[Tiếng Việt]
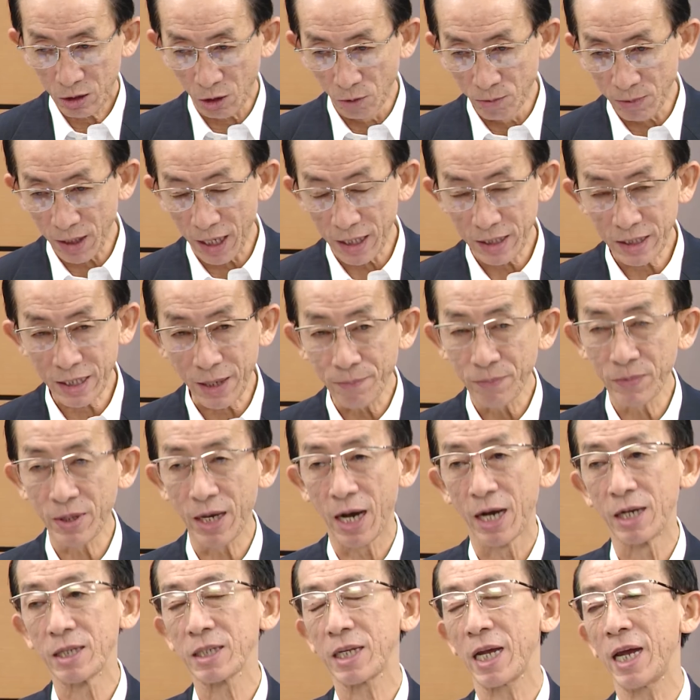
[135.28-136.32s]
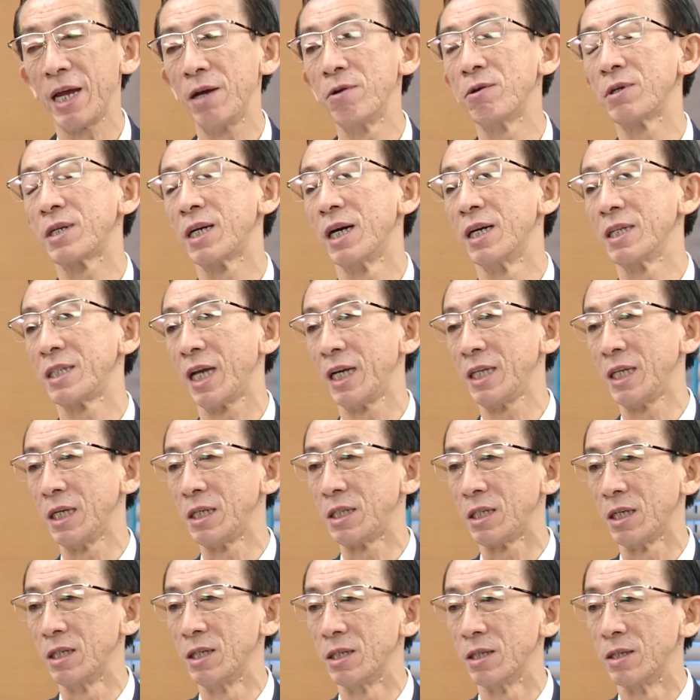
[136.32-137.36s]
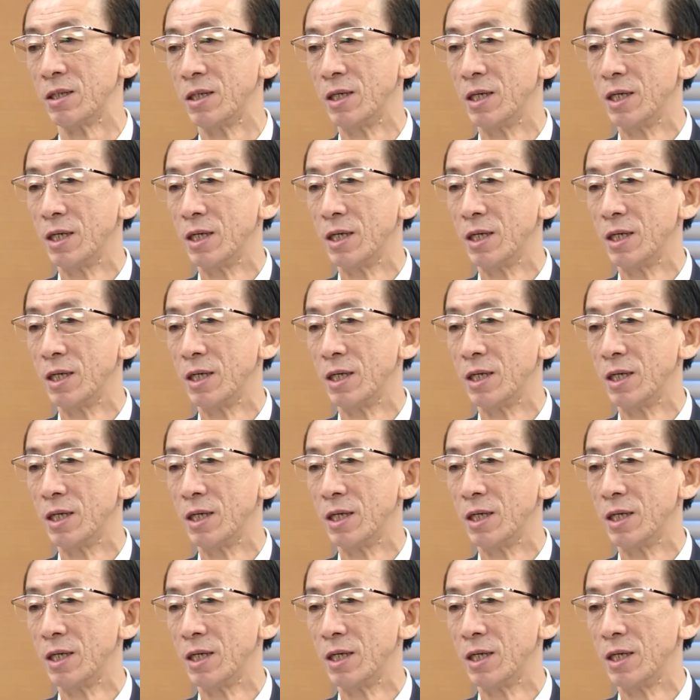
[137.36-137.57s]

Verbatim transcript: Chúng ta chấp nhận theo cơ chế thị trường,